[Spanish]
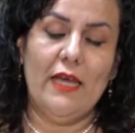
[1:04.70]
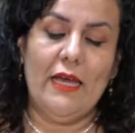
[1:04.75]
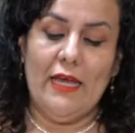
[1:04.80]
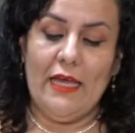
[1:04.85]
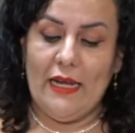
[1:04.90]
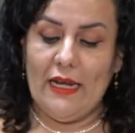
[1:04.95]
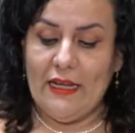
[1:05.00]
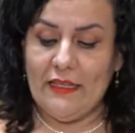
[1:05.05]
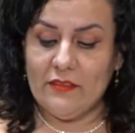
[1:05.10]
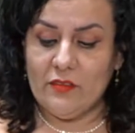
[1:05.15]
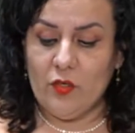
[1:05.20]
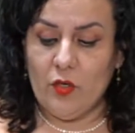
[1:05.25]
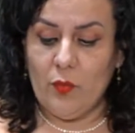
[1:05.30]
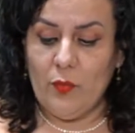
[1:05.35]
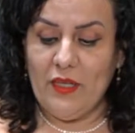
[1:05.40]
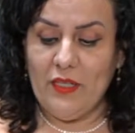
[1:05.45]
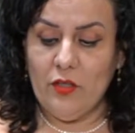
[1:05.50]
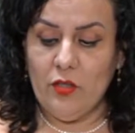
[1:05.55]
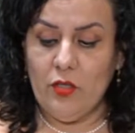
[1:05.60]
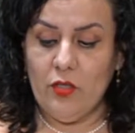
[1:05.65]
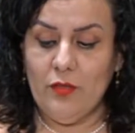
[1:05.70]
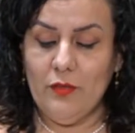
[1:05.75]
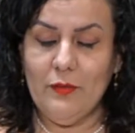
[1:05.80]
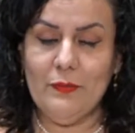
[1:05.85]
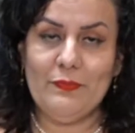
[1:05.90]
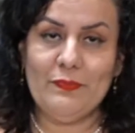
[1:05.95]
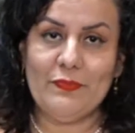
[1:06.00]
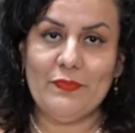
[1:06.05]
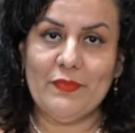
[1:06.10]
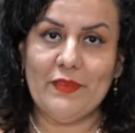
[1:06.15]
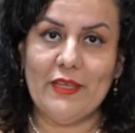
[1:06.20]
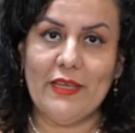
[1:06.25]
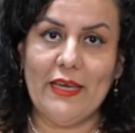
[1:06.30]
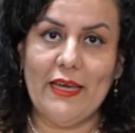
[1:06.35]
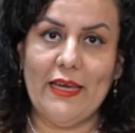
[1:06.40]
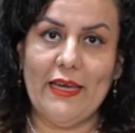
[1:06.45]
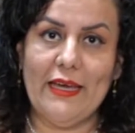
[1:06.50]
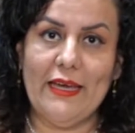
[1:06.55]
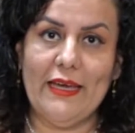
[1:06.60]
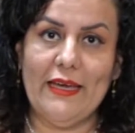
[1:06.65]
Les comento
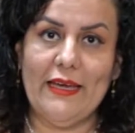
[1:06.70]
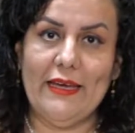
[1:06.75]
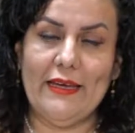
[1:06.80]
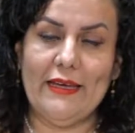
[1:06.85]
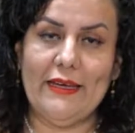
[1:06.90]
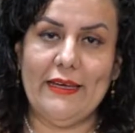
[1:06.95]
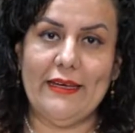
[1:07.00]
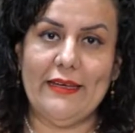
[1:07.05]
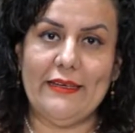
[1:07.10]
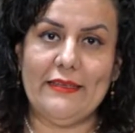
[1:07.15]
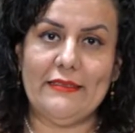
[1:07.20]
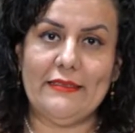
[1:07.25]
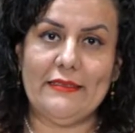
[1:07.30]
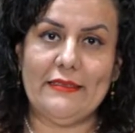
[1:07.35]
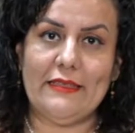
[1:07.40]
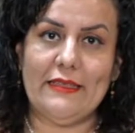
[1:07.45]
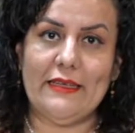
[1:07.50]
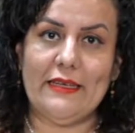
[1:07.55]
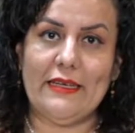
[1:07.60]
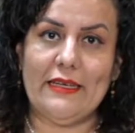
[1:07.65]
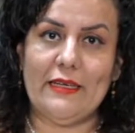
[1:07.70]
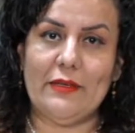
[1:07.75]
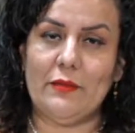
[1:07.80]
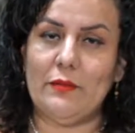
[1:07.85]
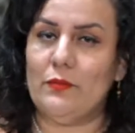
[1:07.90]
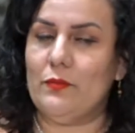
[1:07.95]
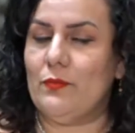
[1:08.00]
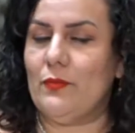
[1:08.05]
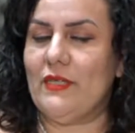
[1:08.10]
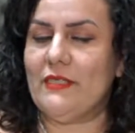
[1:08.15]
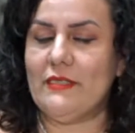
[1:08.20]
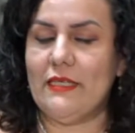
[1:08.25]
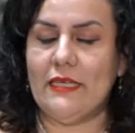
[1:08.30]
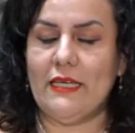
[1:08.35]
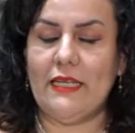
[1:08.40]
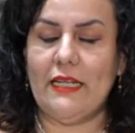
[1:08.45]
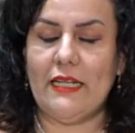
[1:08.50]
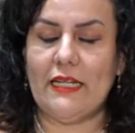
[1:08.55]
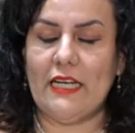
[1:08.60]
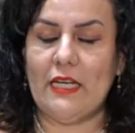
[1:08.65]
que este, va a
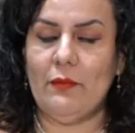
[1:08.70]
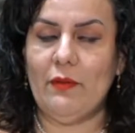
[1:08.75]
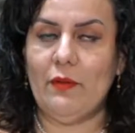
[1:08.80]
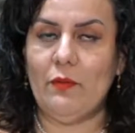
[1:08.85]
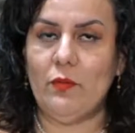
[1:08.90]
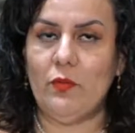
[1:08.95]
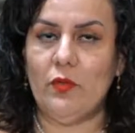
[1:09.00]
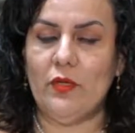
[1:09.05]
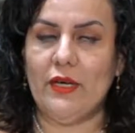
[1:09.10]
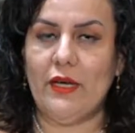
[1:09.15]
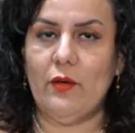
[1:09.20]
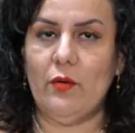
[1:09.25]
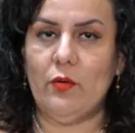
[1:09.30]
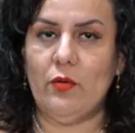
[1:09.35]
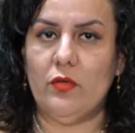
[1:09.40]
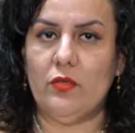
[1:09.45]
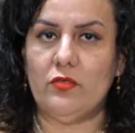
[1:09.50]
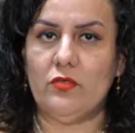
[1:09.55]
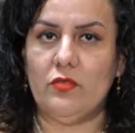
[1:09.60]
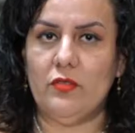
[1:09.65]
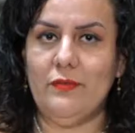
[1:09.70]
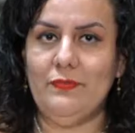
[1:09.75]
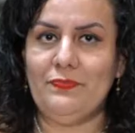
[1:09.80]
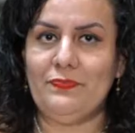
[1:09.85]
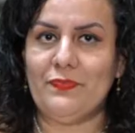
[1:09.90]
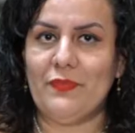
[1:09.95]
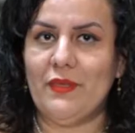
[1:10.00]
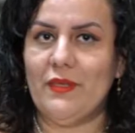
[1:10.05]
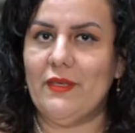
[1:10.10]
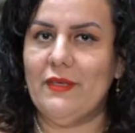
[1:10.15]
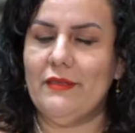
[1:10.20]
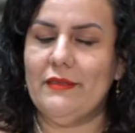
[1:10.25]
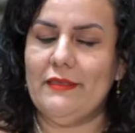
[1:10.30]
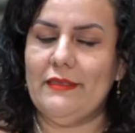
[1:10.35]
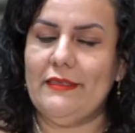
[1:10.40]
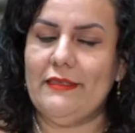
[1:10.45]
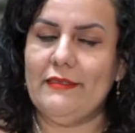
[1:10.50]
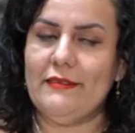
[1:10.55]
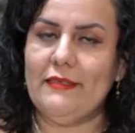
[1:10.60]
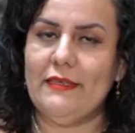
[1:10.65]
seguir el clima muy caluroso.
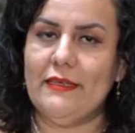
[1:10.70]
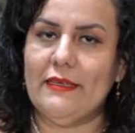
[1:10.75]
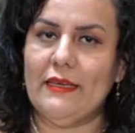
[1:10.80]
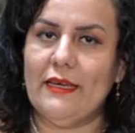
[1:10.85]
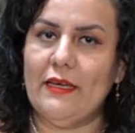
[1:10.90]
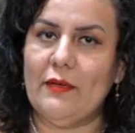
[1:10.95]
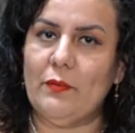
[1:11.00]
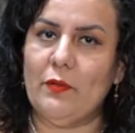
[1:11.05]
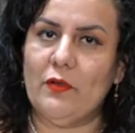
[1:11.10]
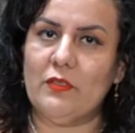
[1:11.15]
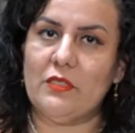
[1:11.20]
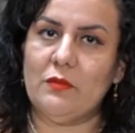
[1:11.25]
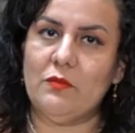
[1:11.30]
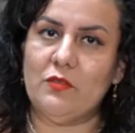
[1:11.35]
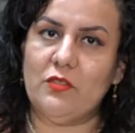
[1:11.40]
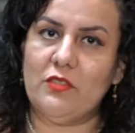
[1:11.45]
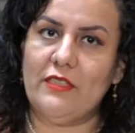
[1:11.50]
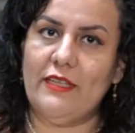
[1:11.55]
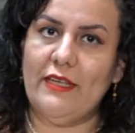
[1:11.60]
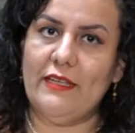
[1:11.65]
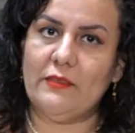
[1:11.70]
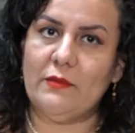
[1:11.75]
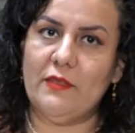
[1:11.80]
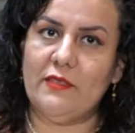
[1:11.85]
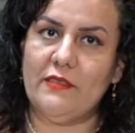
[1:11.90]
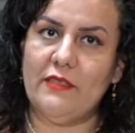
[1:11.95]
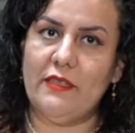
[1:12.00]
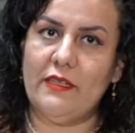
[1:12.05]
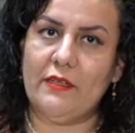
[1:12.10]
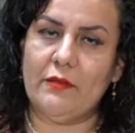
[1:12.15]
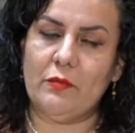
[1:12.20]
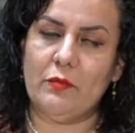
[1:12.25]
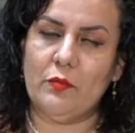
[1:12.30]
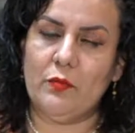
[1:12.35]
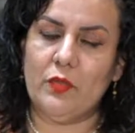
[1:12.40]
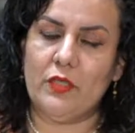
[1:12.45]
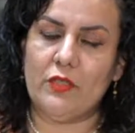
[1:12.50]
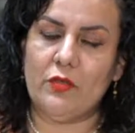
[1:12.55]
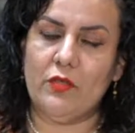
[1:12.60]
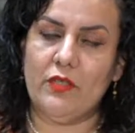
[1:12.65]
Dicen que próximos días va a ser un
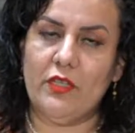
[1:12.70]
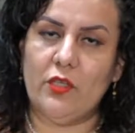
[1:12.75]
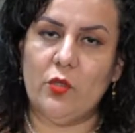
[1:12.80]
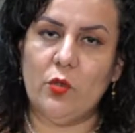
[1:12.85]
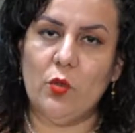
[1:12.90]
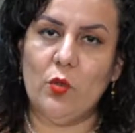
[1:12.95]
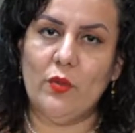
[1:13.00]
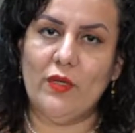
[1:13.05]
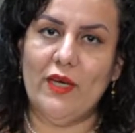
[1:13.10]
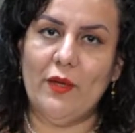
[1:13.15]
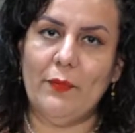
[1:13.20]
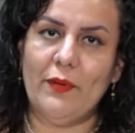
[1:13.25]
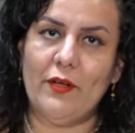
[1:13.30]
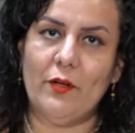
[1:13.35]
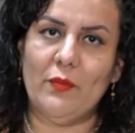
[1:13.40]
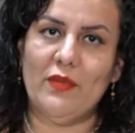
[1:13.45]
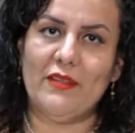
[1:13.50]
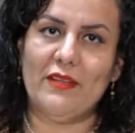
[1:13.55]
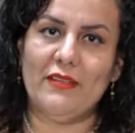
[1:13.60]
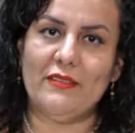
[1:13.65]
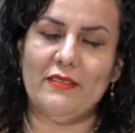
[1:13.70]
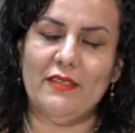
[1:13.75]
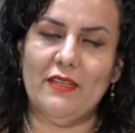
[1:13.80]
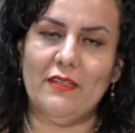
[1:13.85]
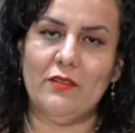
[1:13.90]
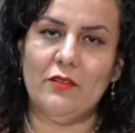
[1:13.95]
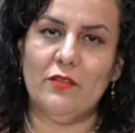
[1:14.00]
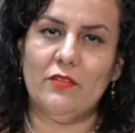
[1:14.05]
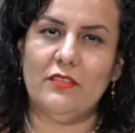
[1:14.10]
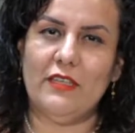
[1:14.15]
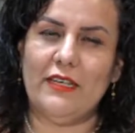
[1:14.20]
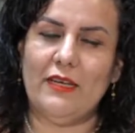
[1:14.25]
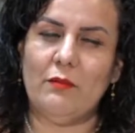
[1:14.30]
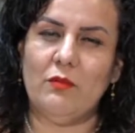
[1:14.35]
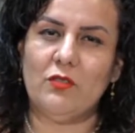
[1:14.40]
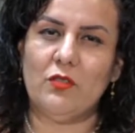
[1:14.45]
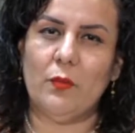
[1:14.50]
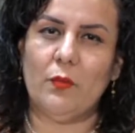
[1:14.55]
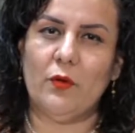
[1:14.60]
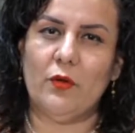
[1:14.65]
poquito de lluvia, pero mientras tanto
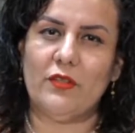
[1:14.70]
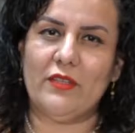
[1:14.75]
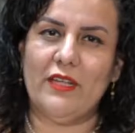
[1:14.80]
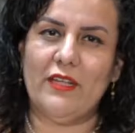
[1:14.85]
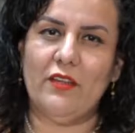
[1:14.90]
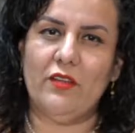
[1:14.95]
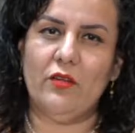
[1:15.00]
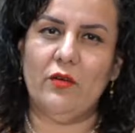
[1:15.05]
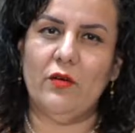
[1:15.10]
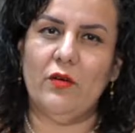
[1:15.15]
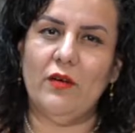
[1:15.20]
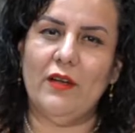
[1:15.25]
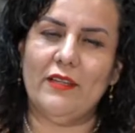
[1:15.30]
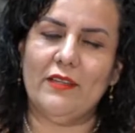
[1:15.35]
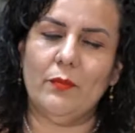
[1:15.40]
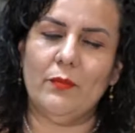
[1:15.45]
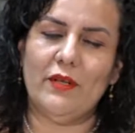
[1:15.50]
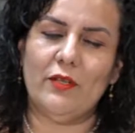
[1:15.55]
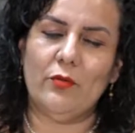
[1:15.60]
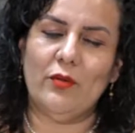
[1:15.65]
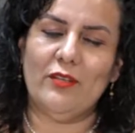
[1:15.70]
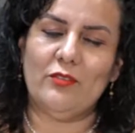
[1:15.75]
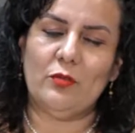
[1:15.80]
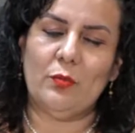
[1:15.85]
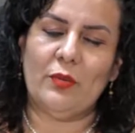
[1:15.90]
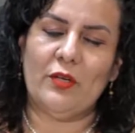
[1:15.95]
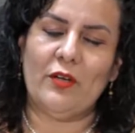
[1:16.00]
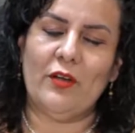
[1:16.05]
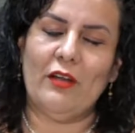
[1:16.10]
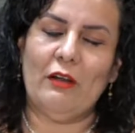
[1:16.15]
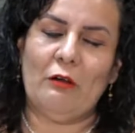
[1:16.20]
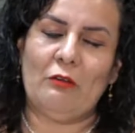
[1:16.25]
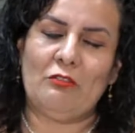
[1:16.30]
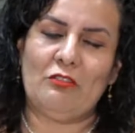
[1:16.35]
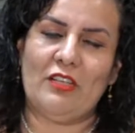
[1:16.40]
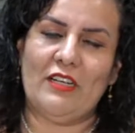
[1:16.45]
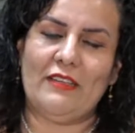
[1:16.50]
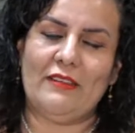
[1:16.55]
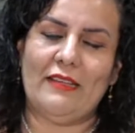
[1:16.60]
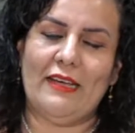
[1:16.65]
sigamos soportando la temperatura superior a los
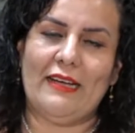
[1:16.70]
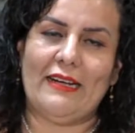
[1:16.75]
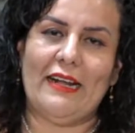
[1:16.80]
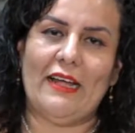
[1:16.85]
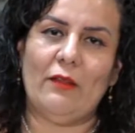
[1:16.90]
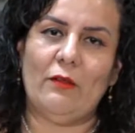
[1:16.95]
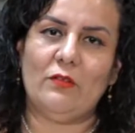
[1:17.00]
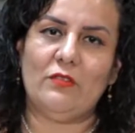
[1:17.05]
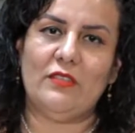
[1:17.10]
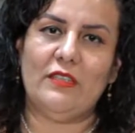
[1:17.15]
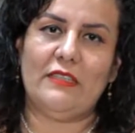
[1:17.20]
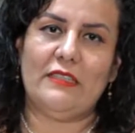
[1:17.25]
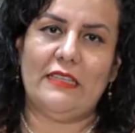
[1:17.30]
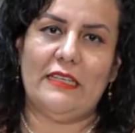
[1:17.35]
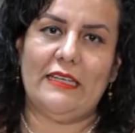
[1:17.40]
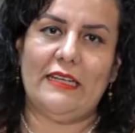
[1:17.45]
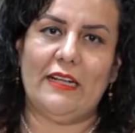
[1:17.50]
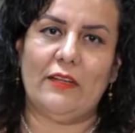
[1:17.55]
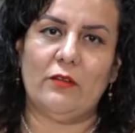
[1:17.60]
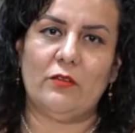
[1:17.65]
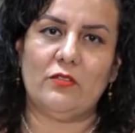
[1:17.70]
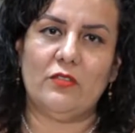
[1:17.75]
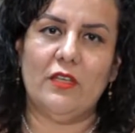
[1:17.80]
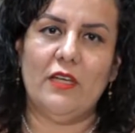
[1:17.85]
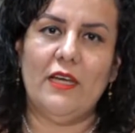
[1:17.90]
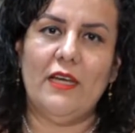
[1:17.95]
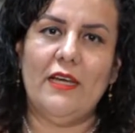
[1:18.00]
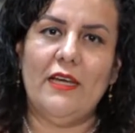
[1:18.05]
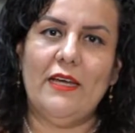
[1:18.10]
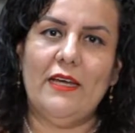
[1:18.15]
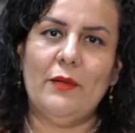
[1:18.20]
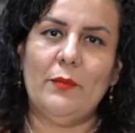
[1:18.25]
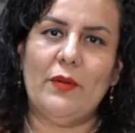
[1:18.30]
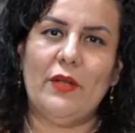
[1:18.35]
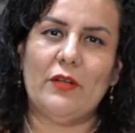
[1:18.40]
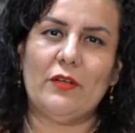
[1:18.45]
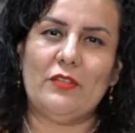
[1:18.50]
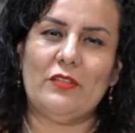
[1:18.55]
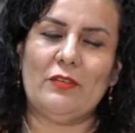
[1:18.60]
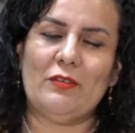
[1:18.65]
30 grados centígrados.
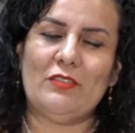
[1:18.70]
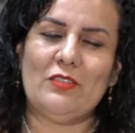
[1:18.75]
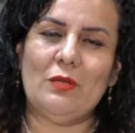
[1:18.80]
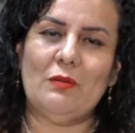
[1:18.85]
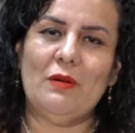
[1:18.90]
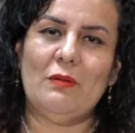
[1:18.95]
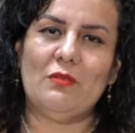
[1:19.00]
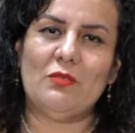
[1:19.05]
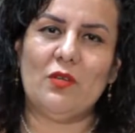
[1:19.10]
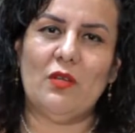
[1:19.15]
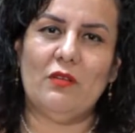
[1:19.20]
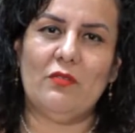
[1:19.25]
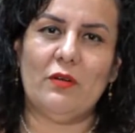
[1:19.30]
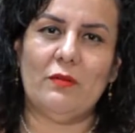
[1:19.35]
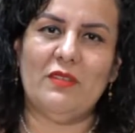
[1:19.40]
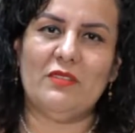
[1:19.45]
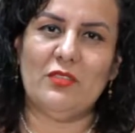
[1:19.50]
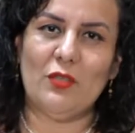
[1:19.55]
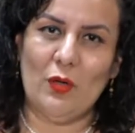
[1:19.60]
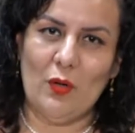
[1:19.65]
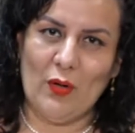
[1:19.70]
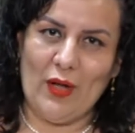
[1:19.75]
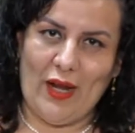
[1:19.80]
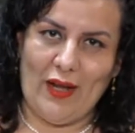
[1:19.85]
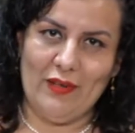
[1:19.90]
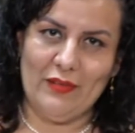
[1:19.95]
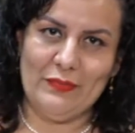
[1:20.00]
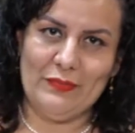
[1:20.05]
Pero a continuación vamos con la información local.